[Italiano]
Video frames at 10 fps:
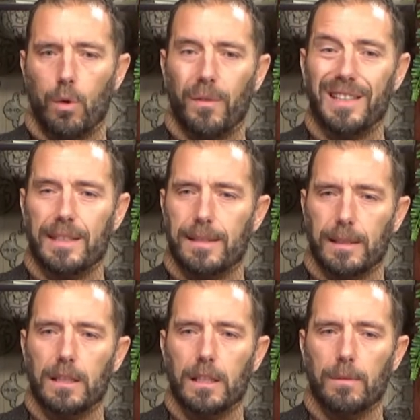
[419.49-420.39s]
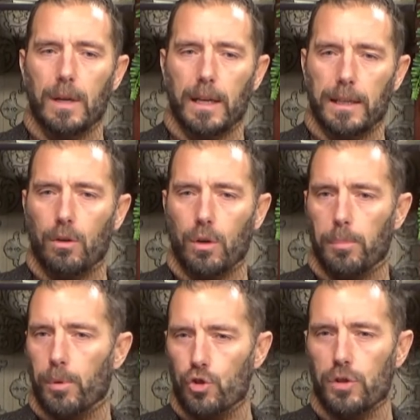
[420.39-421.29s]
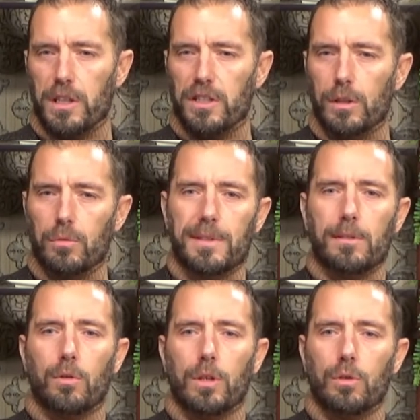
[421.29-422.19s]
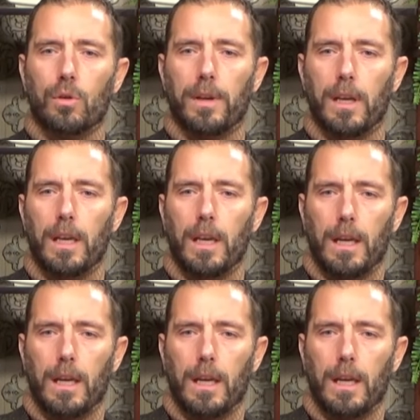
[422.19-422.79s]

nuova iniziativa anche con l'appoggio delle istituzioni dove eh,